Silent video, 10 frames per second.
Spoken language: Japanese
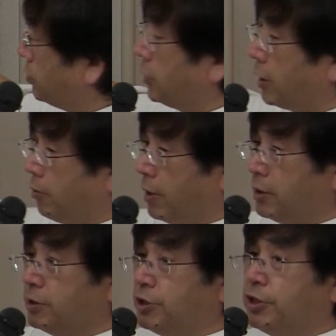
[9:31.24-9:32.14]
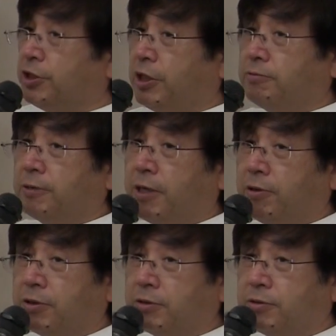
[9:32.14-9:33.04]
分だけは自力で不
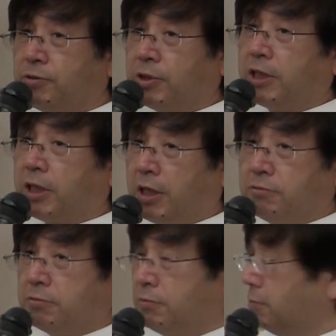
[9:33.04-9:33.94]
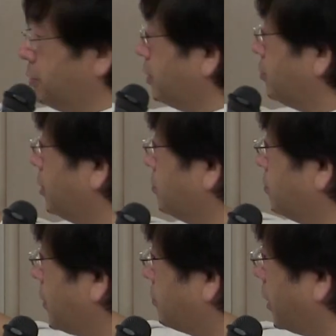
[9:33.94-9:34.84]
安と戦う、ね、それでう
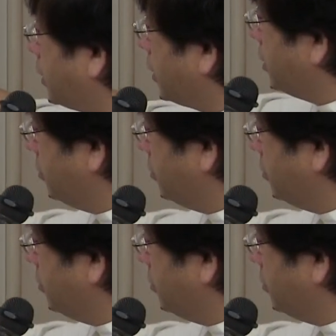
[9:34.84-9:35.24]
まく戦